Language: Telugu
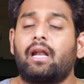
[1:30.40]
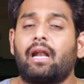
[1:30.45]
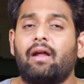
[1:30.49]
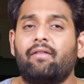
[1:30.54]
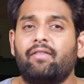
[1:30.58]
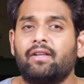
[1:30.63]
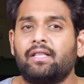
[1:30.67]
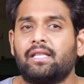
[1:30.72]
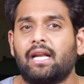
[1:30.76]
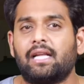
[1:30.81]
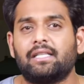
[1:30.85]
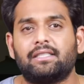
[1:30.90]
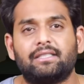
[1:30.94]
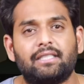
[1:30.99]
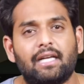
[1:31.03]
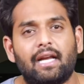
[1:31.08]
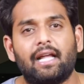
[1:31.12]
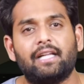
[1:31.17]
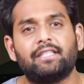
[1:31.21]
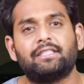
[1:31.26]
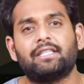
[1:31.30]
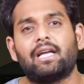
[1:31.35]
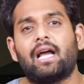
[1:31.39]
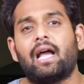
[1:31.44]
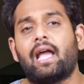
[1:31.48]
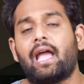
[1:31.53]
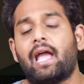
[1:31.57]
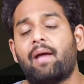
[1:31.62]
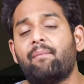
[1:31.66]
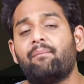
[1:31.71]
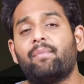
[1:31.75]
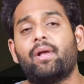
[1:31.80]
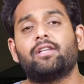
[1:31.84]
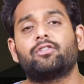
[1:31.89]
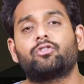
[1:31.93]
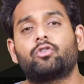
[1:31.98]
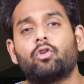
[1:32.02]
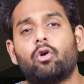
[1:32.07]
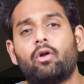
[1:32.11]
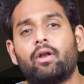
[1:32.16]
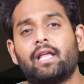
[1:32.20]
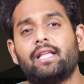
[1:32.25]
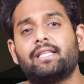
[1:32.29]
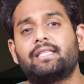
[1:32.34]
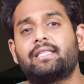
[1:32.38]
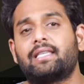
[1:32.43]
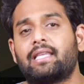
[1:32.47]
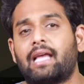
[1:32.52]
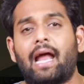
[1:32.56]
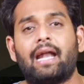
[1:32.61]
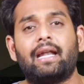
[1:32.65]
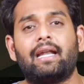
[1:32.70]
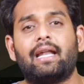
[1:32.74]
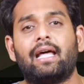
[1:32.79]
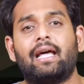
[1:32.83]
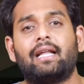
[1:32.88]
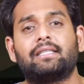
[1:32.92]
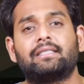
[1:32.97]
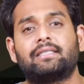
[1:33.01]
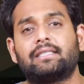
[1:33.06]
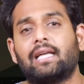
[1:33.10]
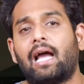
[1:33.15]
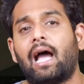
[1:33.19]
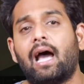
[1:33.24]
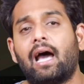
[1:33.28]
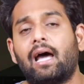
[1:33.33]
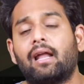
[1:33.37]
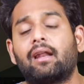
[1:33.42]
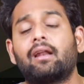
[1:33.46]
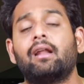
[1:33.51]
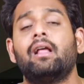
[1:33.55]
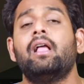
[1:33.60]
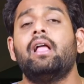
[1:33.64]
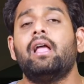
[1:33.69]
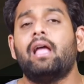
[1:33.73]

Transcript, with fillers: రవీంద్ర జడేజా ఎంఎస్ ధోని శాండర్ చాహర్